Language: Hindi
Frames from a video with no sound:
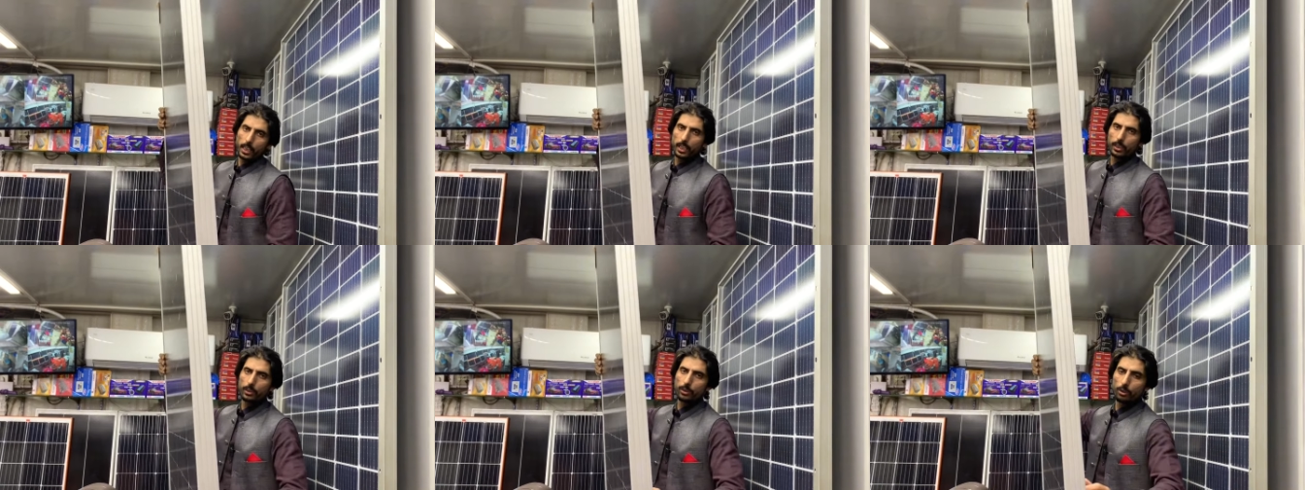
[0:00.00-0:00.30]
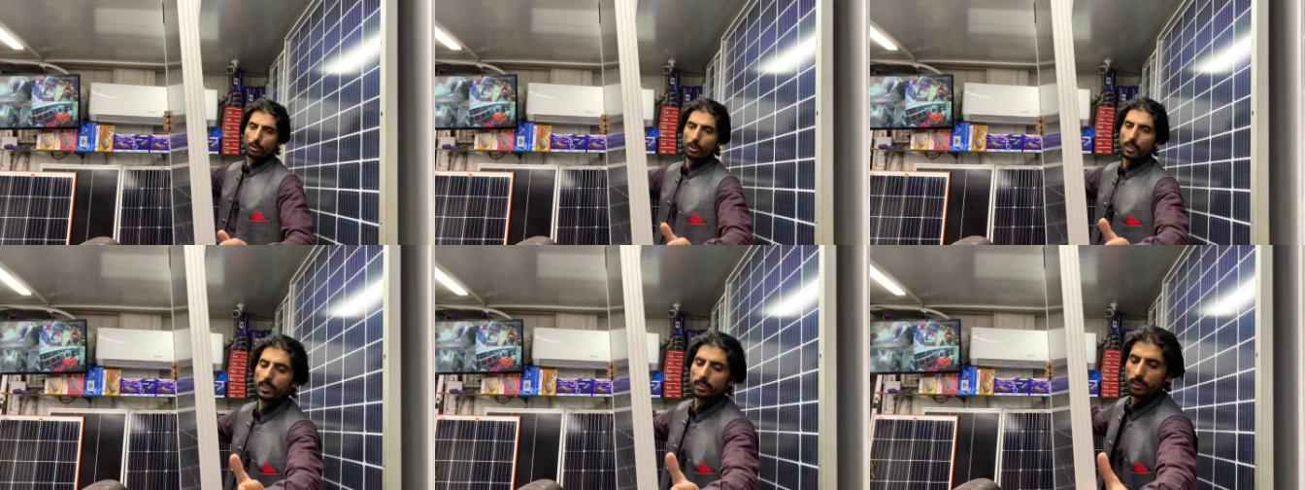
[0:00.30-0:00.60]
ये
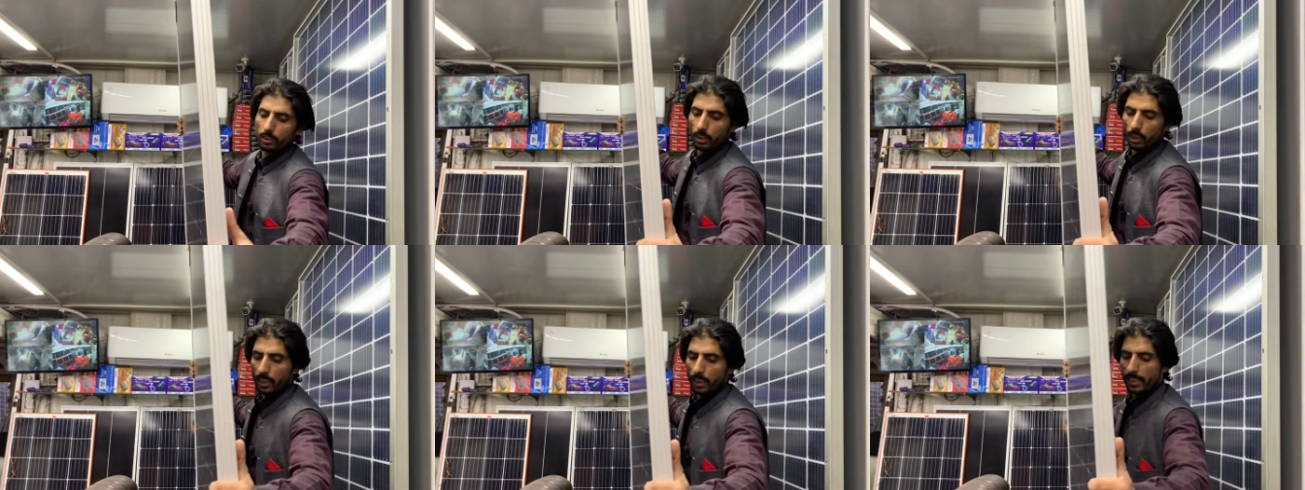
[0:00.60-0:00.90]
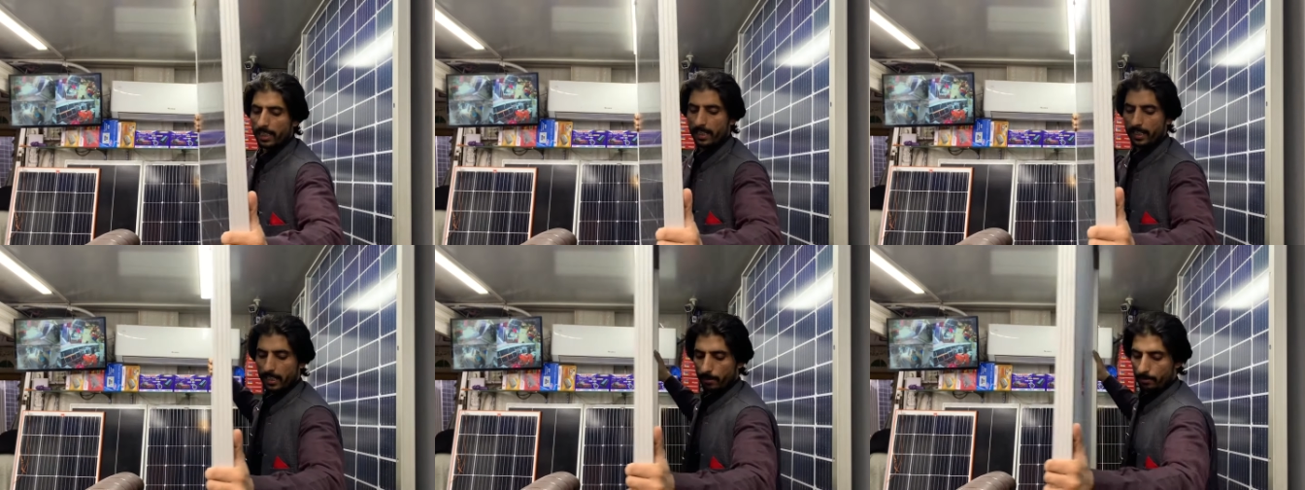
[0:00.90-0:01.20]
सोलर
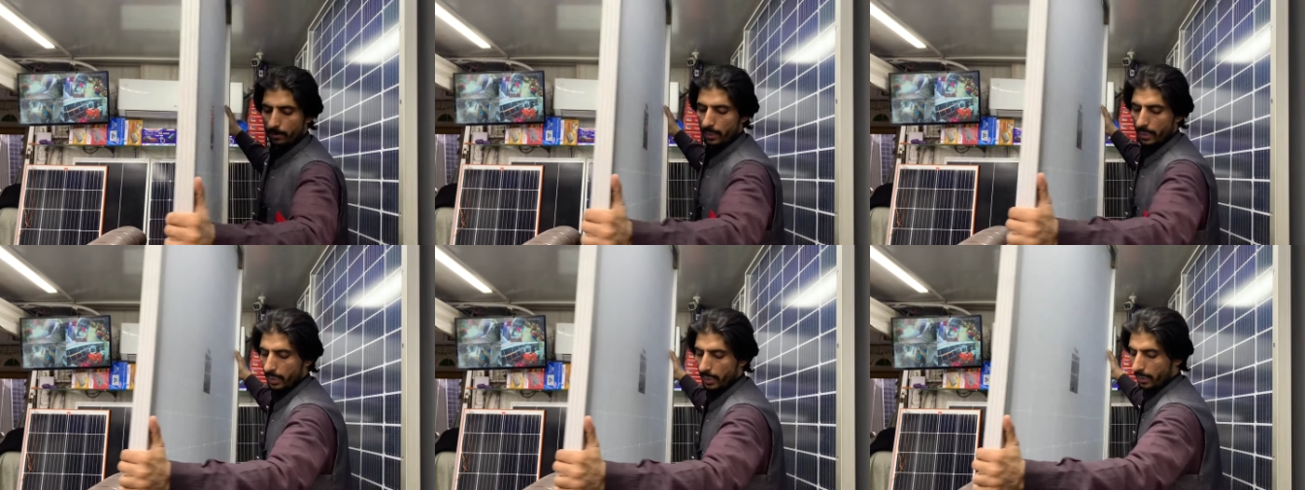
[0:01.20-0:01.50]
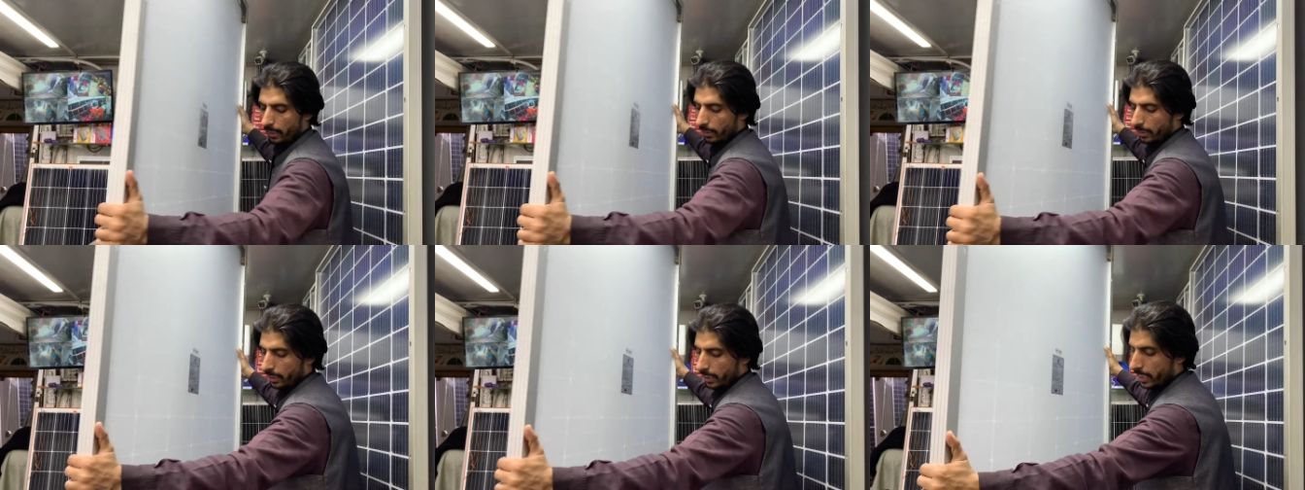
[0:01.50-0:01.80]
स्कॉलर कंपनी
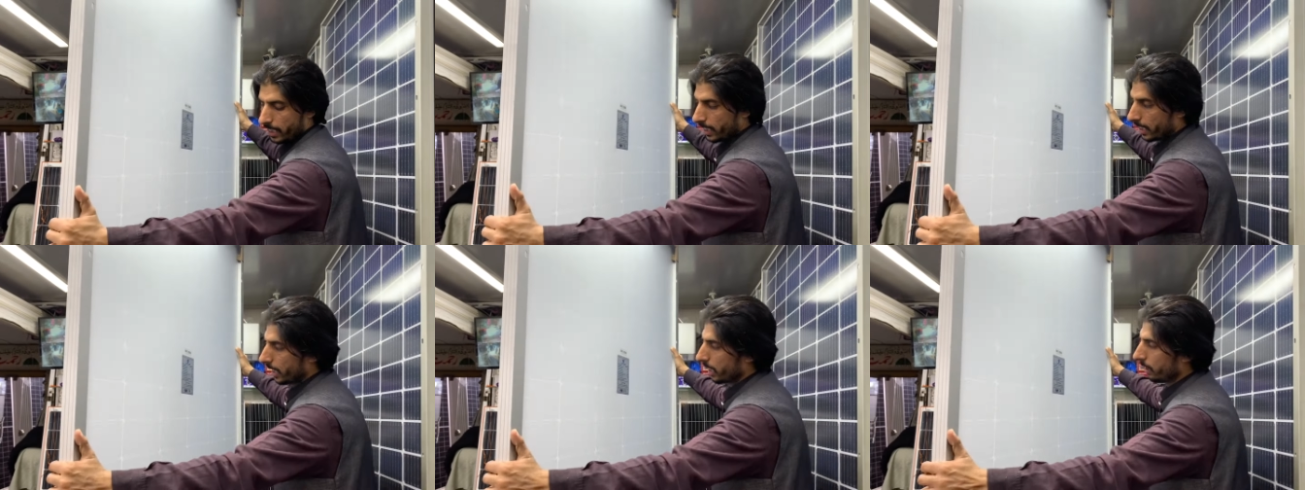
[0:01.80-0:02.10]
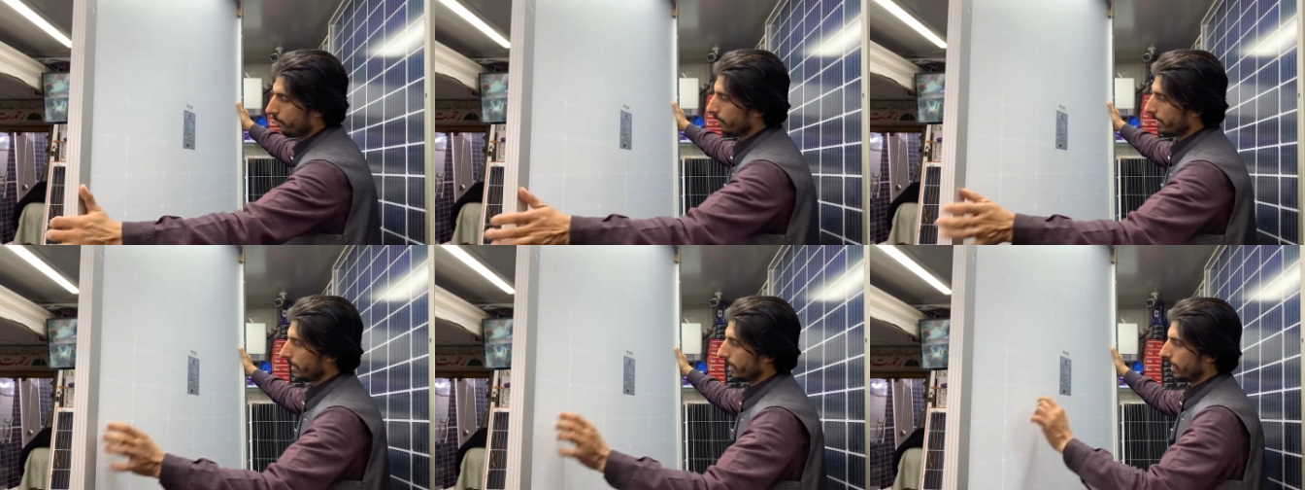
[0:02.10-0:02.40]
का ए
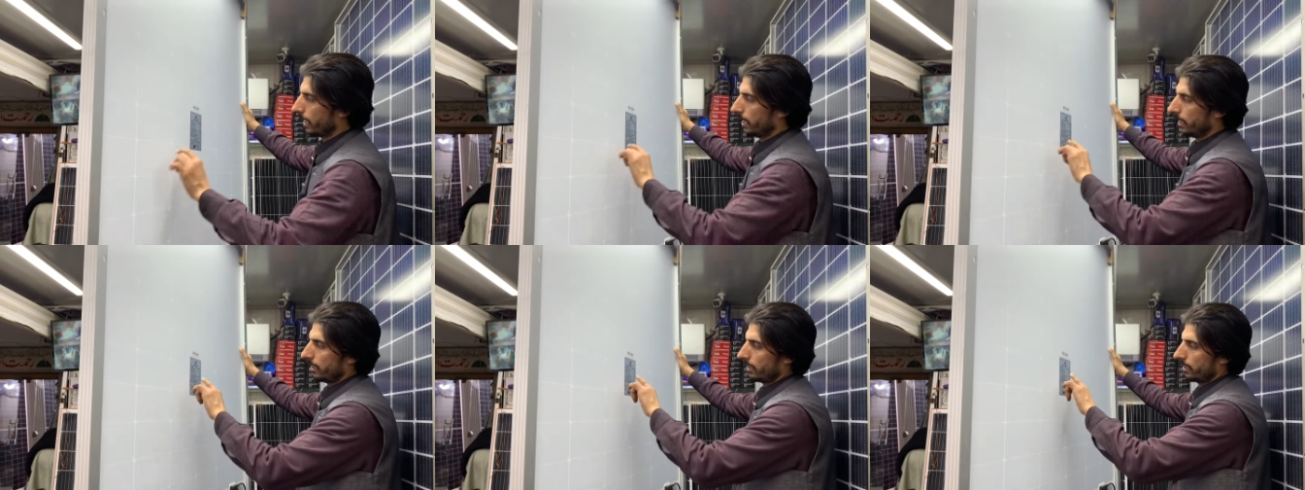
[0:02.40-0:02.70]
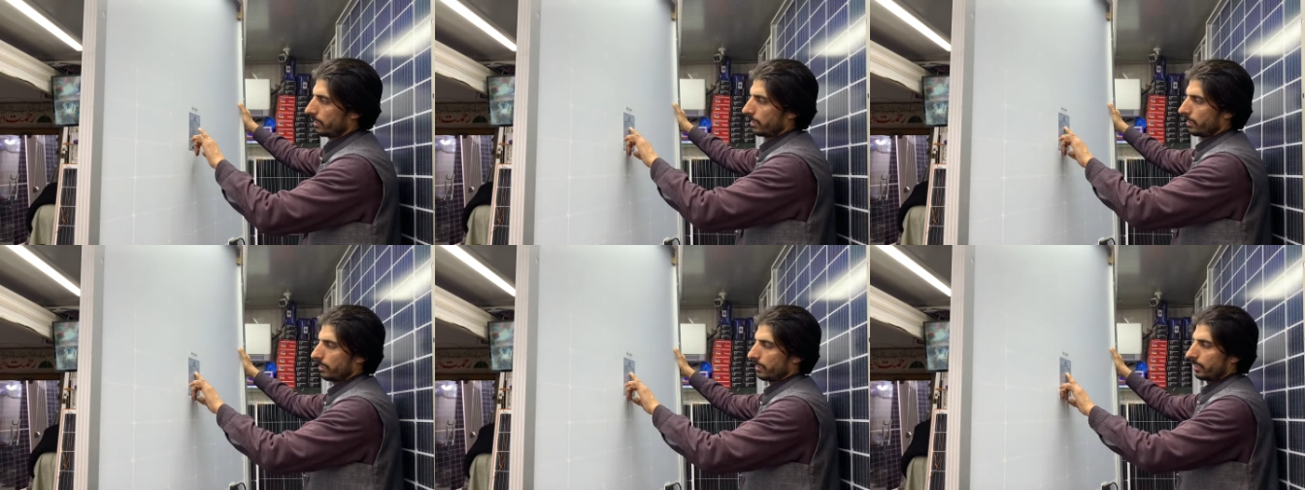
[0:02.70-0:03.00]
ग्रेड पैनल है
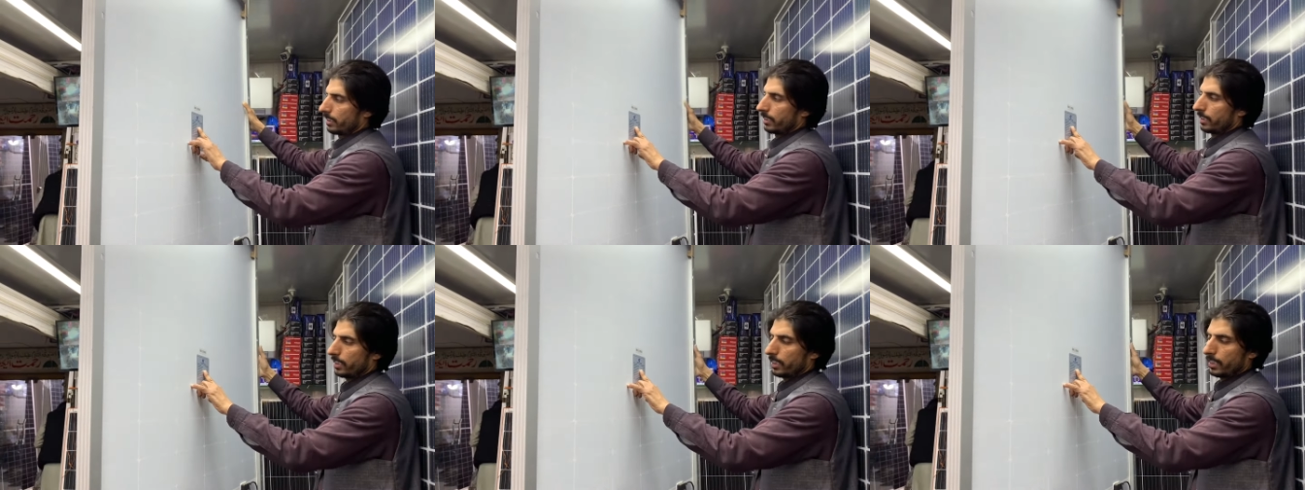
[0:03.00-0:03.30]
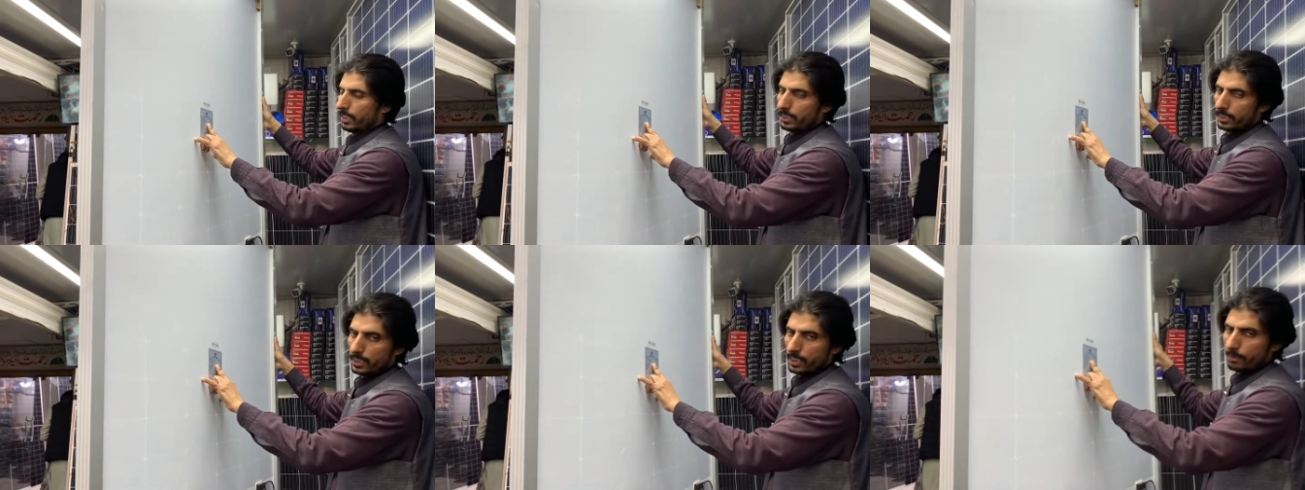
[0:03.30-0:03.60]

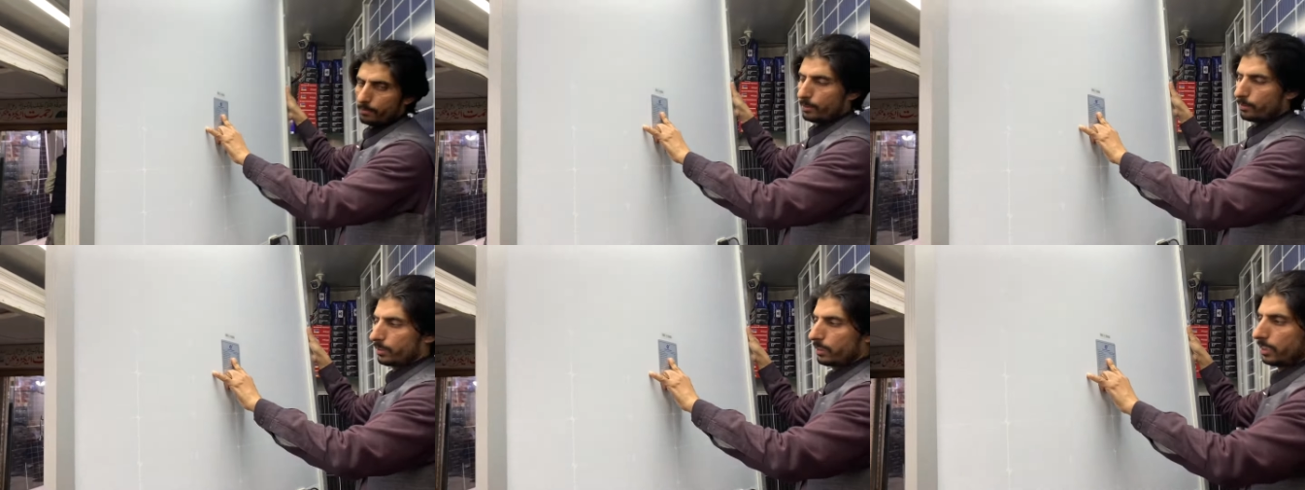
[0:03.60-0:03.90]
ये भी